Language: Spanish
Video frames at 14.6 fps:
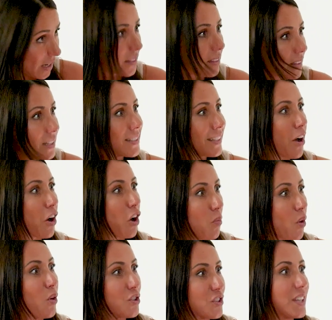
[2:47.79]
características
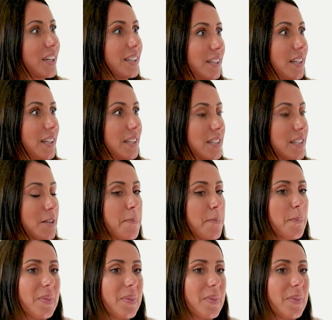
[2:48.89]
como coche que tienes.